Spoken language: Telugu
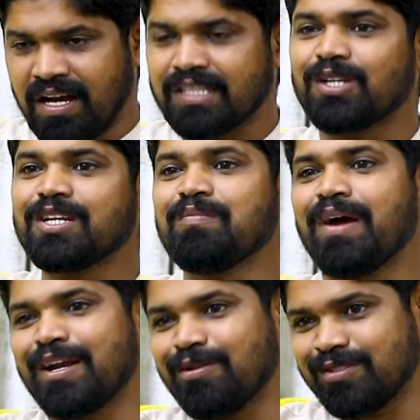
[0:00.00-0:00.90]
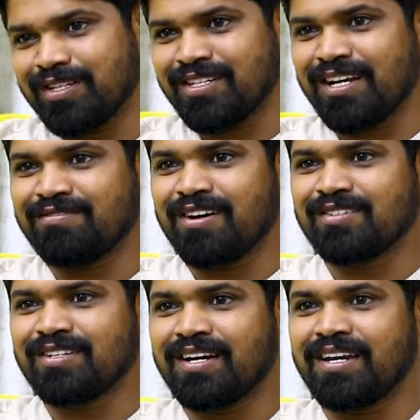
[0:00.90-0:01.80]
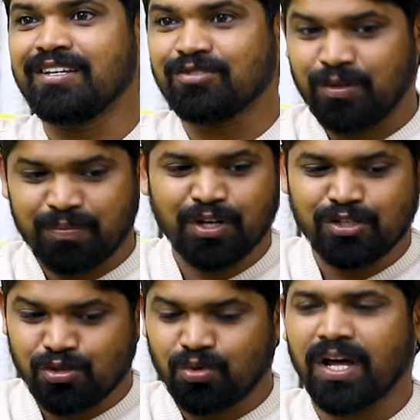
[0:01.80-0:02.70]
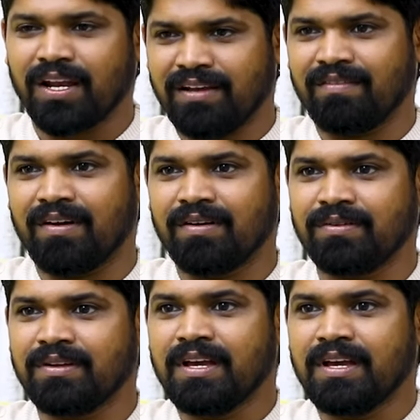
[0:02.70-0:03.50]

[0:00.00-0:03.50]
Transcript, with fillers: ఆ తర్వాత నేను బయటకు వచ్చేసిన అన్ఫార్చునేట్లీ సో ఇప్పటి నుంచి చూడాలి వాడు